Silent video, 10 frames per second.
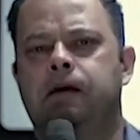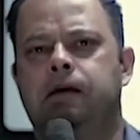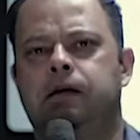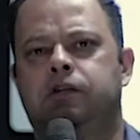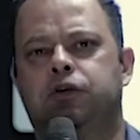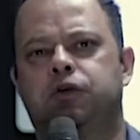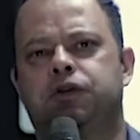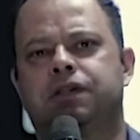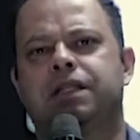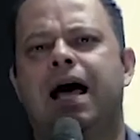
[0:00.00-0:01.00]
E Jesus
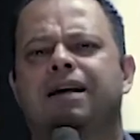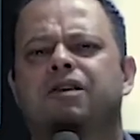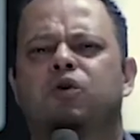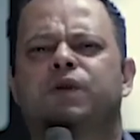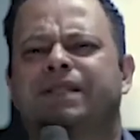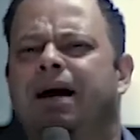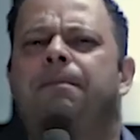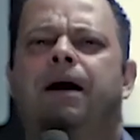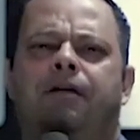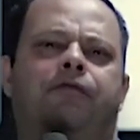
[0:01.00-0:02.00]
diz: Lázaro, sai
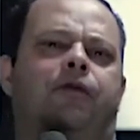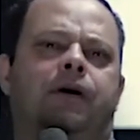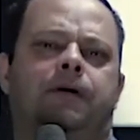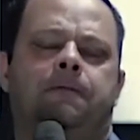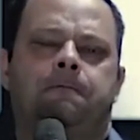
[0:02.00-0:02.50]
para fora.